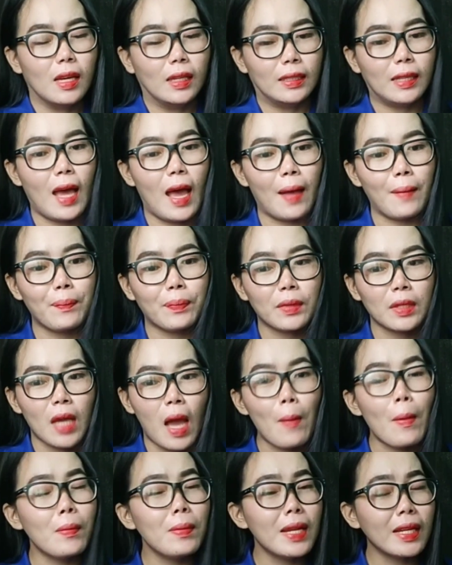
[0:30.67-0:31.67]
Nah,
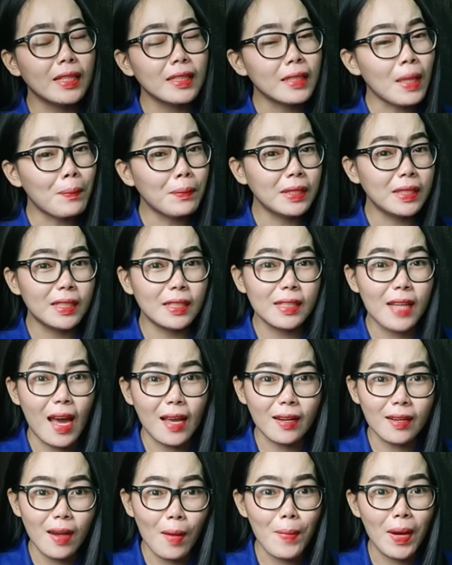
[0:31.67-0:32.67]
Apabila kita
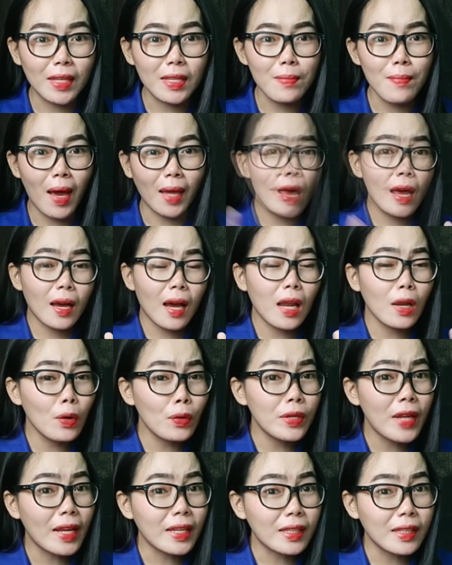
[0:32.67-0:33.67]
mendengar nama Kimanis,
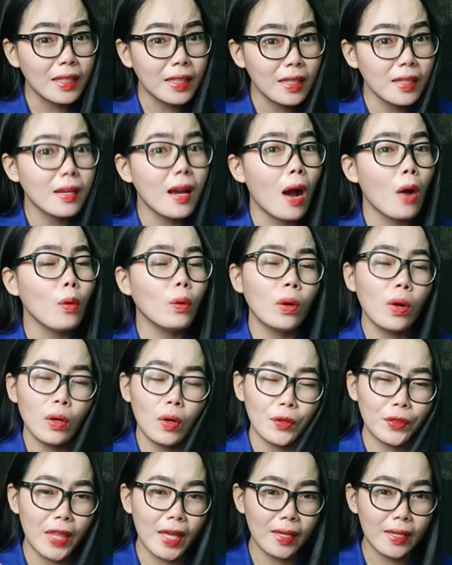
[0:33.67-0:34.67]
kalau dari Keningau ke
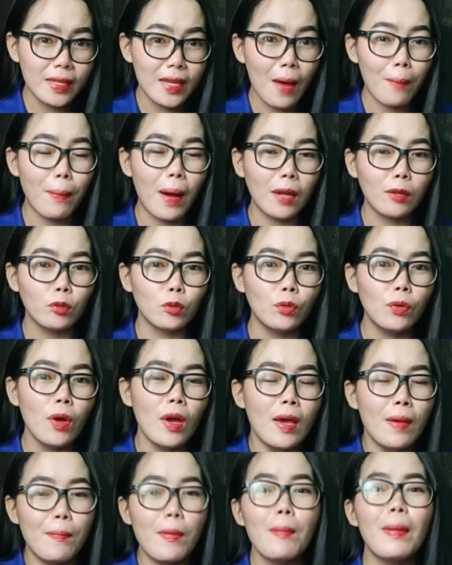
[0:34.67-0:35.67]
kota Kinabalu,
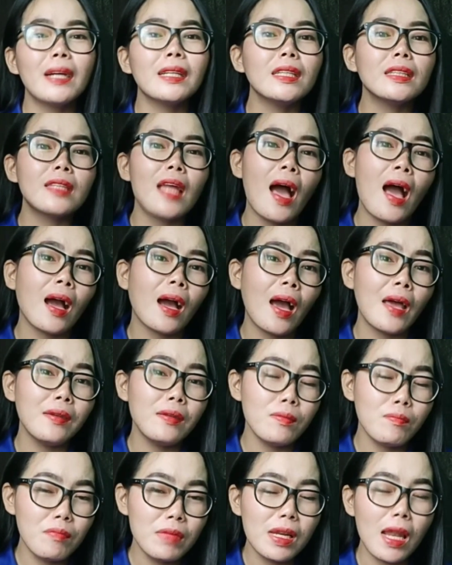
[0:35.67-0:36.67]
memang kita
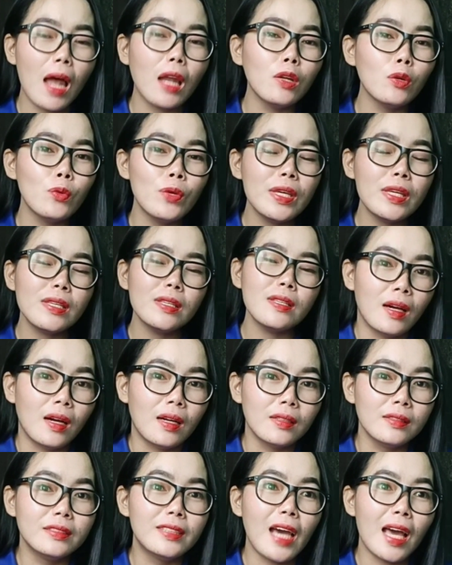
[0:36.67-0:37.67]
akan melalui
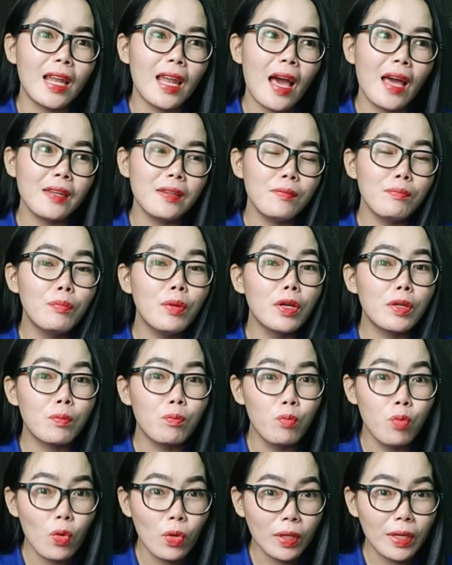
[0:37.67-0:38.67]
jalan
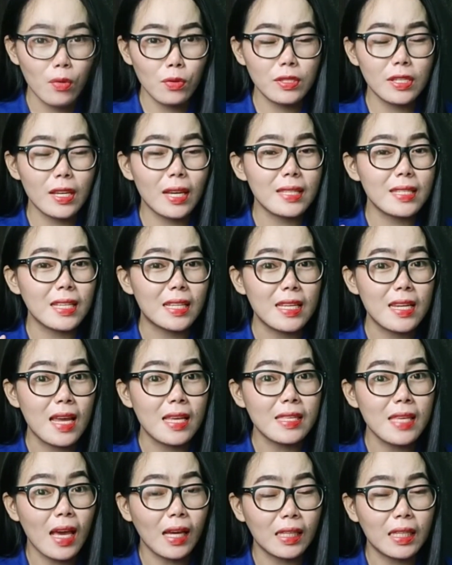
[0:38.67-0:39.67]
berbukit jika
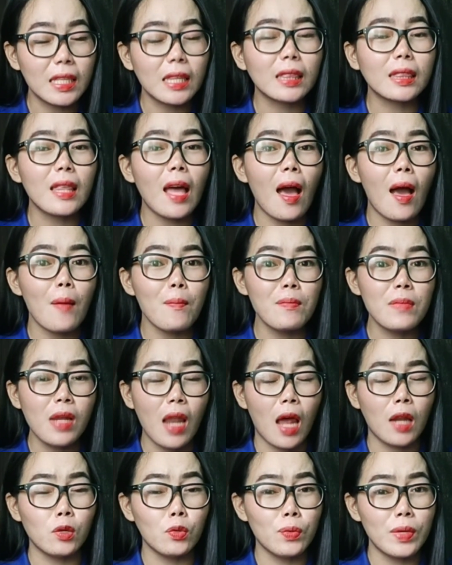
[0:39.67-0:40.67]
sekiranya kita
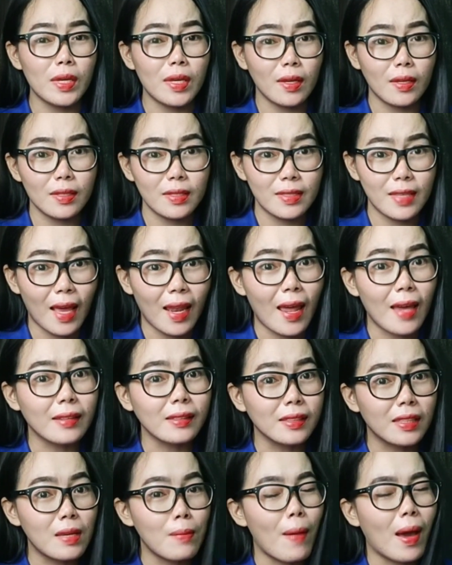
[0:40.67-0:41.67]
melalui
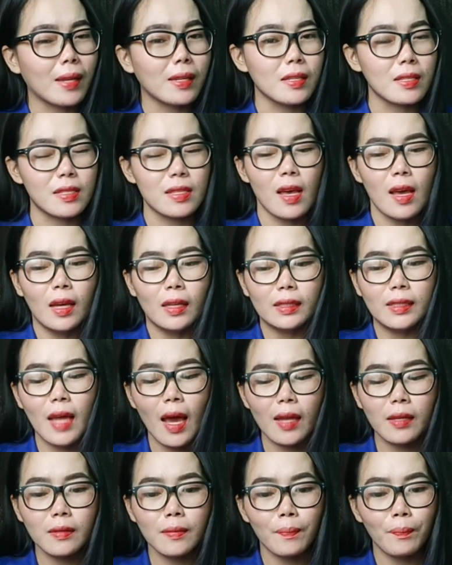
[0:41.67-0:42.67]
jalan Kimanis.
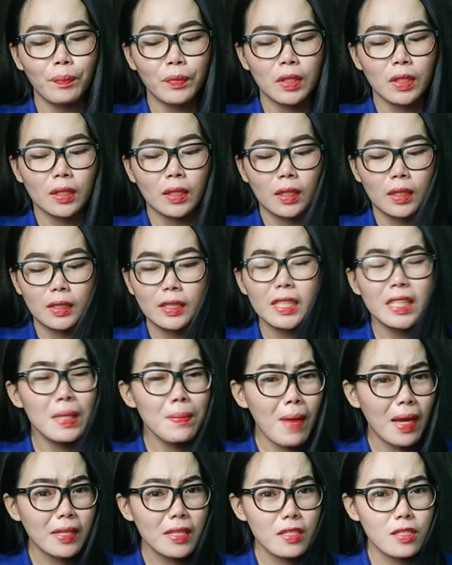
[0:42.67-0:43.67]
Dan di
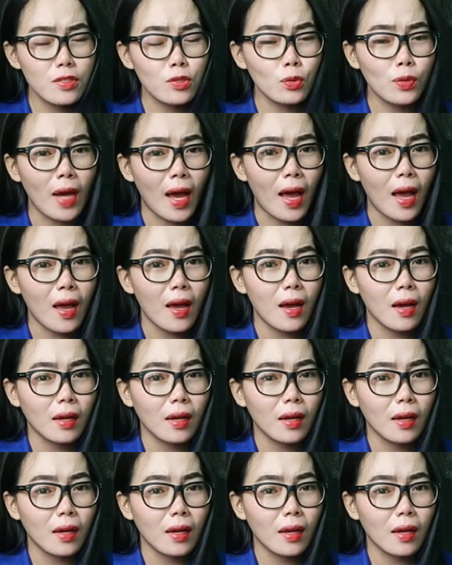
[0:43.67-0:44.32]
Kimanis juga